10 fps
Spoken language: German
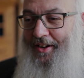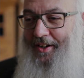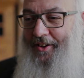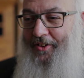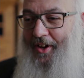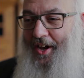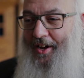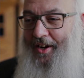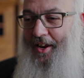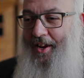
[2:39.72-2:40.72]
es
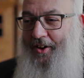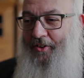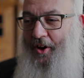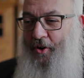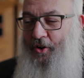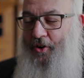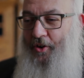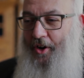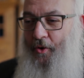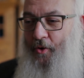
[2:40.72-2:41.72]
sagen, Ehre sei Gott
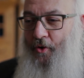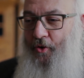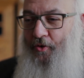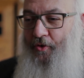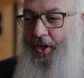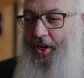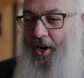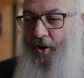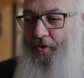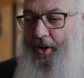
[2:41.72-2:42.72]
in der Höhe und
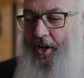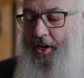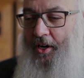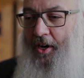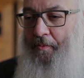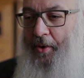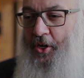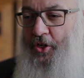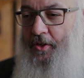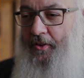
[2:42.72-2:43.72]
Friede auf Erden den Menschen